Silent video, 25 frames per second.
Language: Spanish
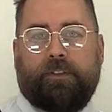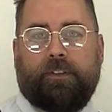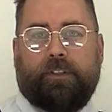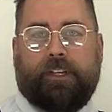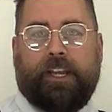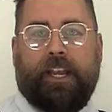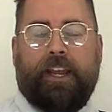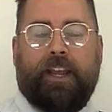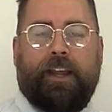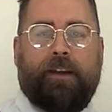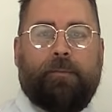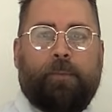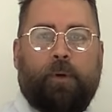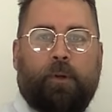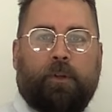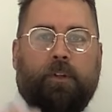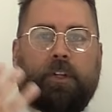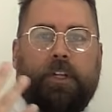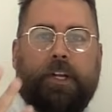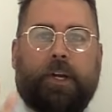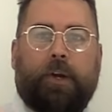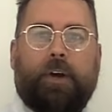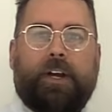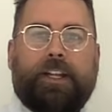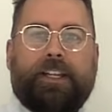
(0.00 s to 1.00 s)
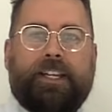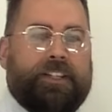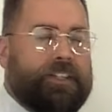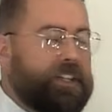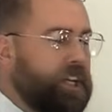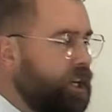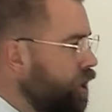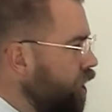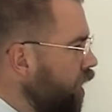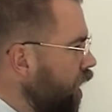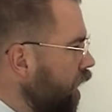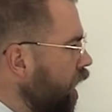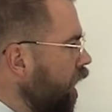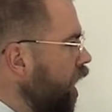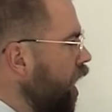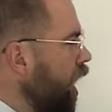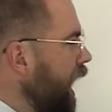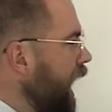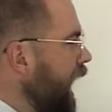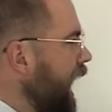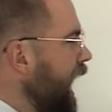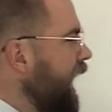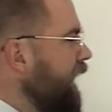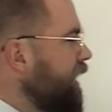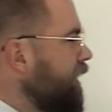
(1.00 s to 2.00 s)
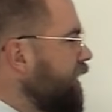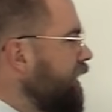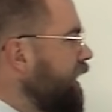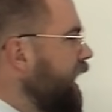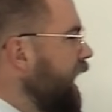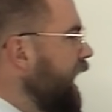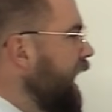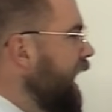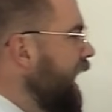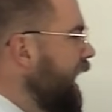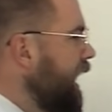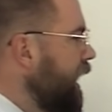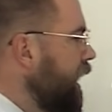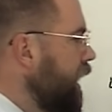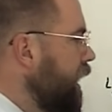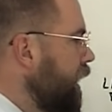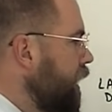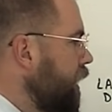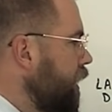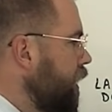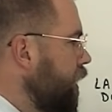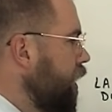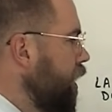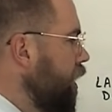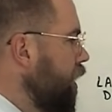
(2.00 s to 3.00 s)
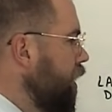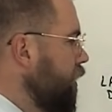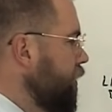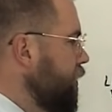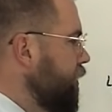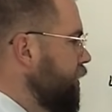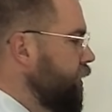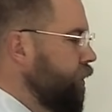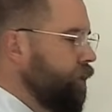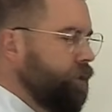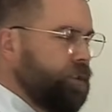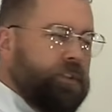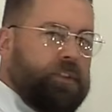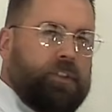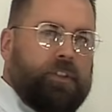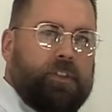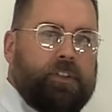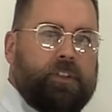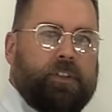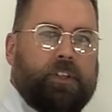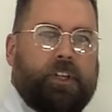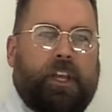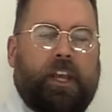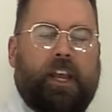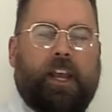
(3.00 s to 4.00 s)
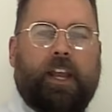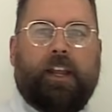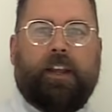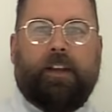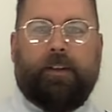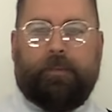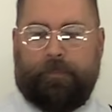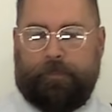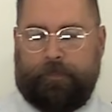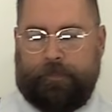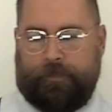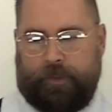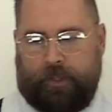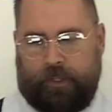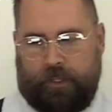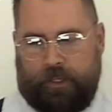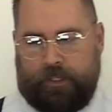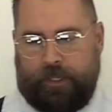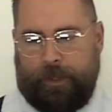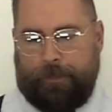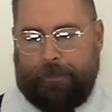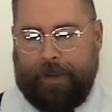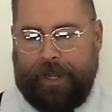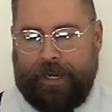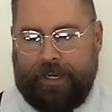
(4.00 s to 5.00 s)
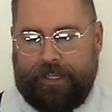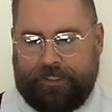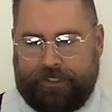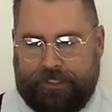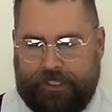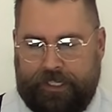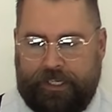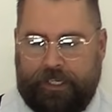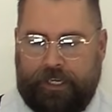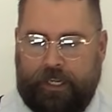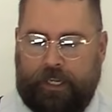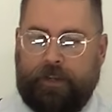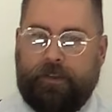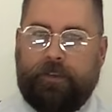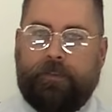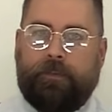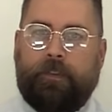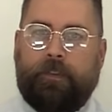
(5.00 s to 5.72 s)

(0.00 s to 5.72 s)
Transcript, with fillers: ¿Ok? El mundo de hoy dice, no, es de los que? De Palestina.